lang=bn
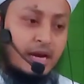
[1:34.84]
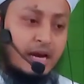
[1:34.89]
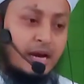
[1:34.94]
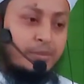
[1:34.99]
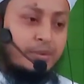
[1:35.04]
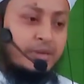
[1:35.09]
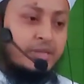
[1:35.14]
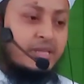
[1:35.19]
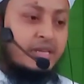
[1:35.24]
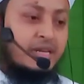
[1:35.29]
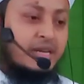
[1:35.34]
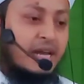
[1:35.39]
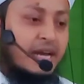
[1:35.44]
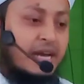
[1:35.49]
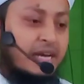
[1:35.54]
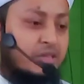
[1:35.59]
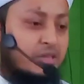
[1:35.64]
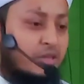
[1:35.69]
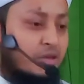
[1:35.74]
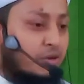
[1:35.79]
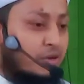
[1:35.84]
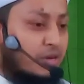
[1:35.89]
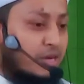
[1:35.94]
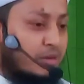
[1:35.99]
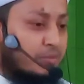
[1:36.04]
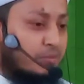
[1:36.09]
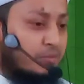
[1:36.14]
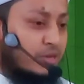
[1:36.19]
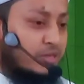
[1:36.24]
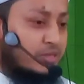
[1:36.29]
আমাদের এক
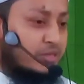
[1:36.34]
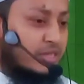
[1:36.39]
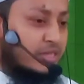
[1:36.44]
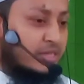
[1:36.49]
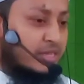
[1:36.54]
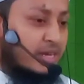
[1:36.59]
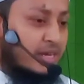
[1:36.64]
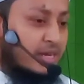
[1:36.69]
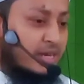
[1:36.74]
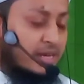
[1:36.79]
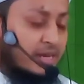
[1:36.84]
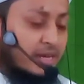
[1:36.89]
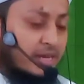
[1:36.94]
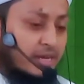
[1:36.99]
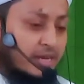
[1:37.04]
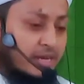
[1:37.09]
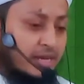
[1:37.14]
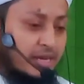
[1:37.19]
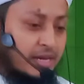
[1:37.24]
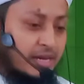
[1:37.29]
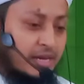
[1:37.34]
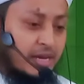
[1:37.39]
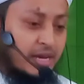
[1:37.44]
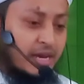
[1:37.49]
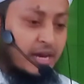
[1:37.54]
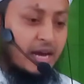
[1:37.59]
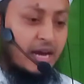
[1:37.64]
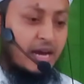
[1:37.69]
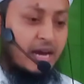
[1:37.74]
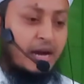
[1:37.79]
ধরনের মর্যাদা
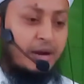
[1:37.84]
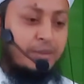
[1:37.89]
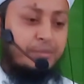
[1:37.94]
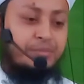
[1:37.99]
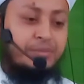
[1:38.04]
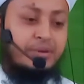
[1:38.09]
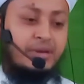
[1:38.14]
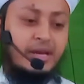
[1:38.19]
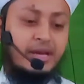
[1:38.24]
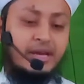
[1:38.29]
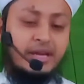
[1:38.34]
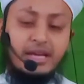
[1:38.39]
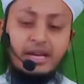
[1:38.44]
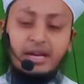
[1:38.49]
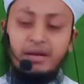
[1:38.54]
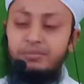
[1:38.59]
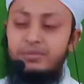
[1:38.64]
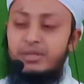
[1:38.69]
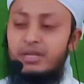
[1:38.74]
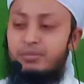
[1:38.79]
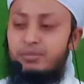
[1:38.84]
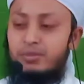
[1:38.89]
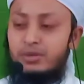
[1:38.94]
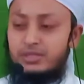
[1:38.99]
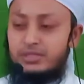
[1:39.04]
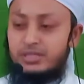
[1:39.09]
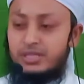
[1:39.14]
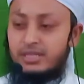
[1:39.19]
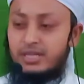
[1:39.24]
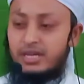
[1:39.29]
আম্বিয়া কেরামদের
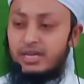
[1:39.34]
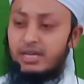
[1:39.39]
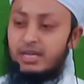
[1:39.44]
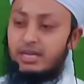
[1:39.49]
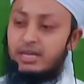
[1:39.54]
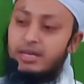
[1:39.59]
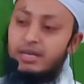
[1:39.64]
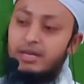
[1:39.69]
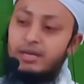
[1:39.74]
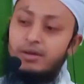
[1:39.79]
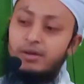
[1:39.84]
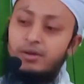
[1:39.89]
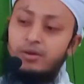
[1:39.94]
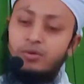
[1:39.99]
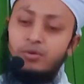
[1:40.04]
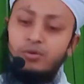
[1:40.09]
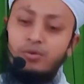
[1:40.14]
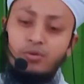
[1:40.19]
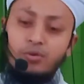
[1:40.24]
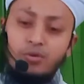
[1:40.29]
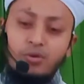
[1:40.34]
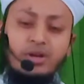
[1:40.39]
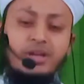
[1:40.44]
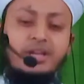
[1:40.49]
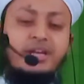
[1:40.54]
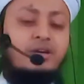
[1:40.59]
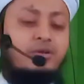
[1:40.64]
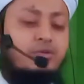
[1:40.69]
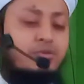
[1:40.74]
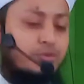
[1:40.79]
মর্যাদা
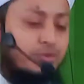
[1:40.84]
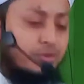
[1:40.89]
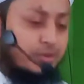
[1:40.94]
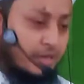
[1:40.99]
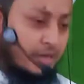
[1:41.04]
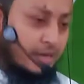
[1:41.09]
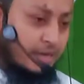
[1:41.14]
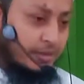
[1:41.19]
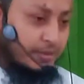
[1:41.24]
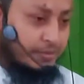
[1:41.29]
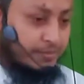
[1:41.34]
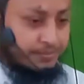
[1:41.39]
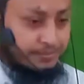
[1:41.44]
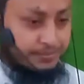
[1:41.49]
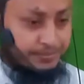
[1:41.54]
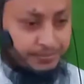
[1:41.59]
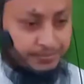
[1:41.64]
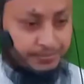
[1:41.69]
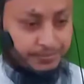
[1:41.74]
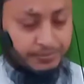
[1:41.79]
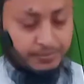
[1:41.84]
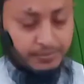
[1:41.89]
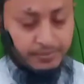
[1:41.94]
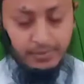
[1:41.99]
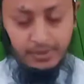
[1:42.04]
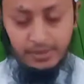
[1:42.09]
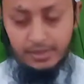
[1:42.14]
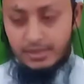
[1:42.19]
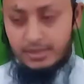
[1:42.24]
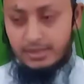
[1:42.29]
অনেক ঊর্ধ্বে
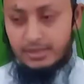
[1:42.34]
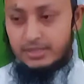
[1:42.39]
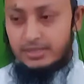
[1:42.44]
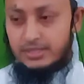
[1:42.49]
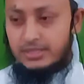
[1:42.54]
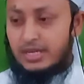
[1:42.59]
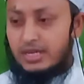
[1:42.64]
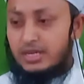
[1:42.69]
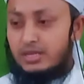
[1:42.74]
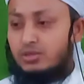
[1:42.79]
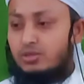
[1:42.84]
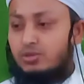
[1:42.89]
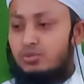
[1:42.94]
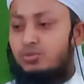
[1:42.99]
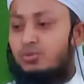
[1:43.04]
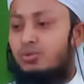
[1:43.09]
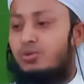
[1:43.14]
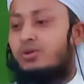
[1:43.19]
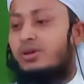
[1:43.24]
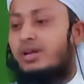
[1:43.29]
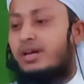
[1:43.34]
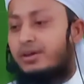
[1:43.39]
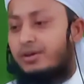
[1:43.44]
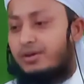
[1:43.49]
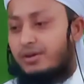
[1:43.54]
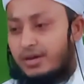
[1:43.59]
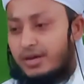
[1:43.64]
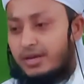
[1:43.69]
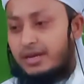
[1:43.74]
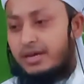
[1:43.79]
যার তুলনায়
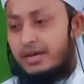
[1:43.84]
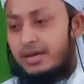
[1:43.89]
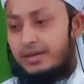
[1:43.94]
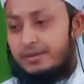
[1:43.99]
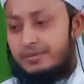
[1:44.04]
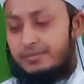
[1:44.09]
হয় না